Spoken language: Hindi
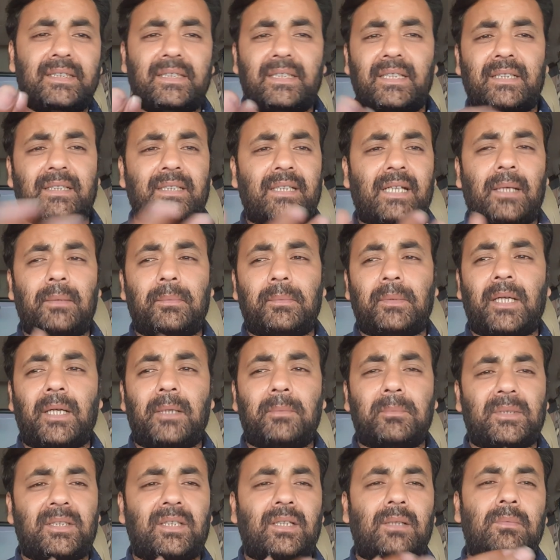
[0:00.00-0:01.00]
ईडियट टाइप का
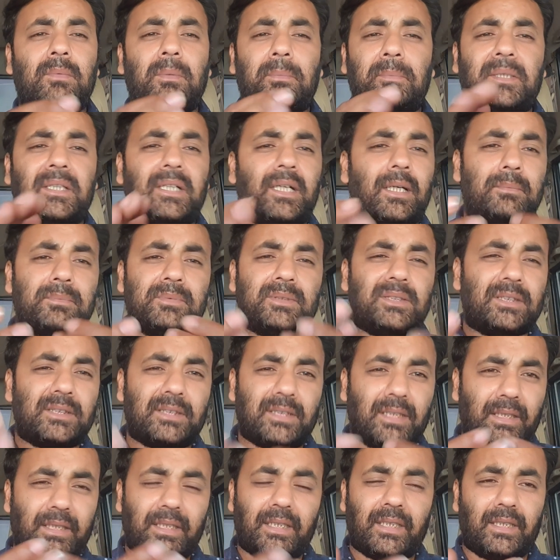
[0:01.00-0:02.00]
है मतलब अपने आप ये
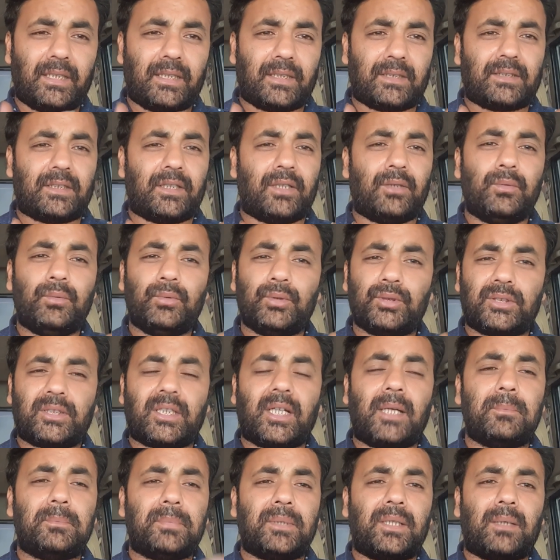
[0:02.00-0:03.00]
जलने लगता है उस
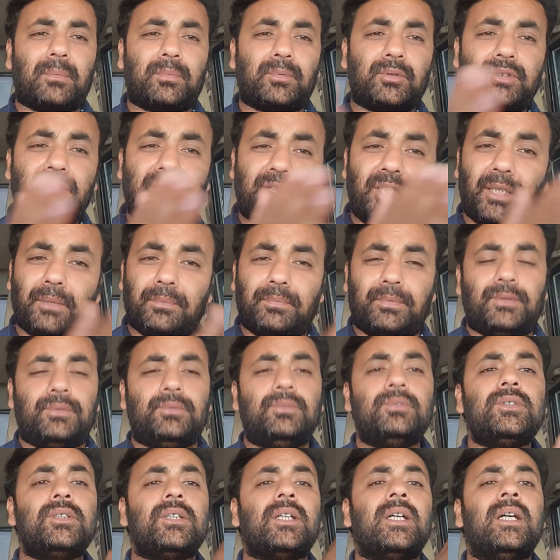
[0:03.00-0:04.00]
टाइम पे आपको ये
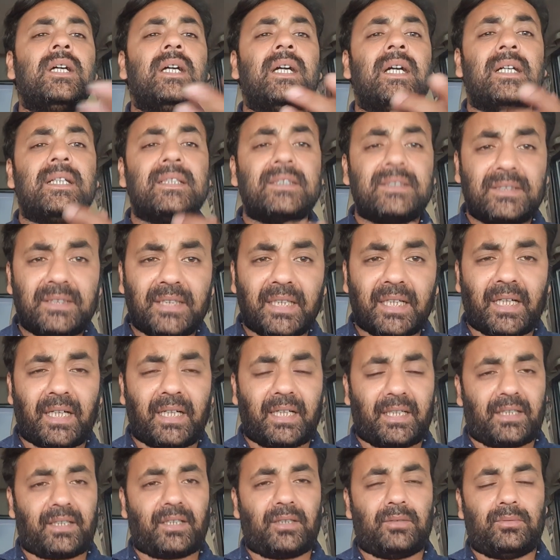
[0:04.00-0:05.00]
फ्यूज चेक
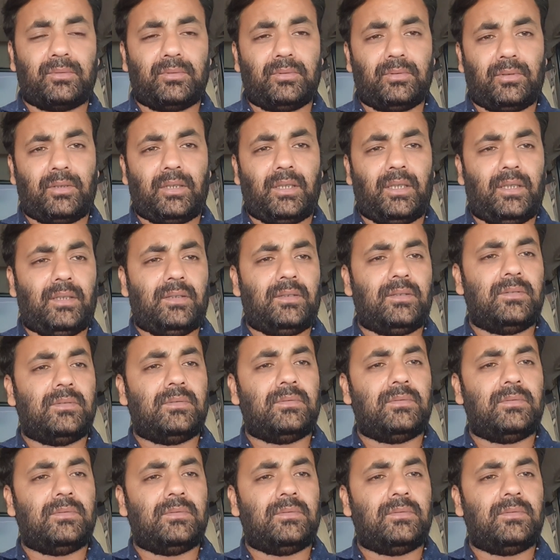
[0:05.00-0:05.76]
करना होता है